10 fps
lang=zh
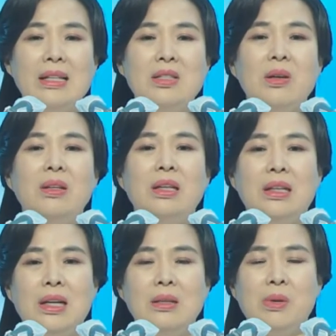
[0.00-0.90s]
拭目
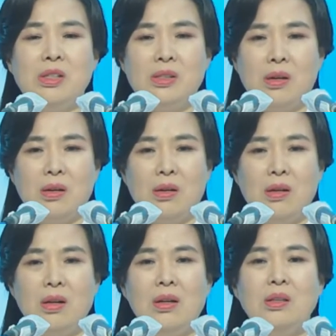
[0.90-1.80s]
以待，必再
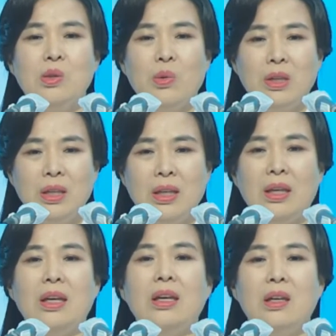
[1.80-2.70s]
来的主
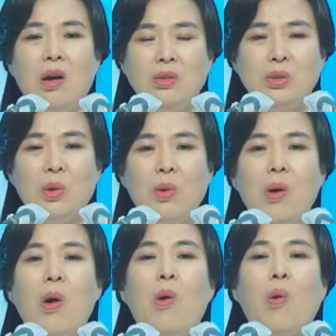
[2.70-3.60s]

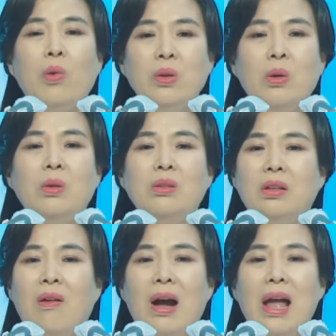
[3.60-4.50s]
要迅速进
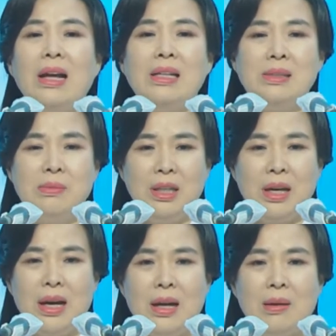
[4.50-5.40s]
灵和全
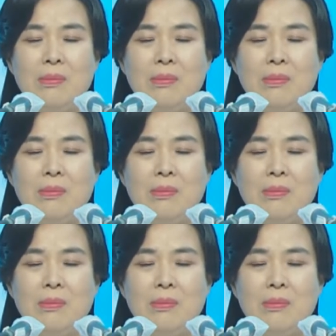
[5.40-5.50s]
灵。